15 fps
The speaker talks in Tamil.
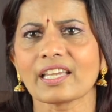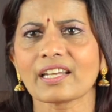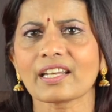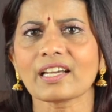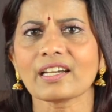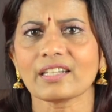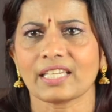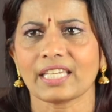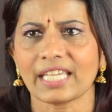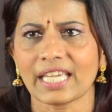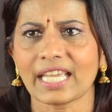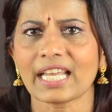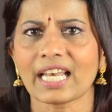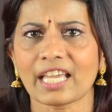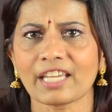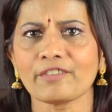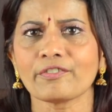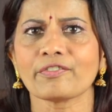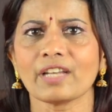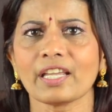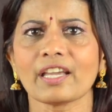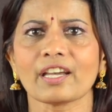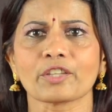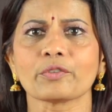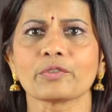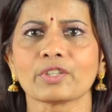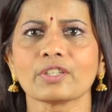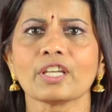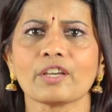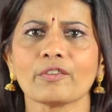ஏன்னா என் லைஃப்லேயே அது வந்து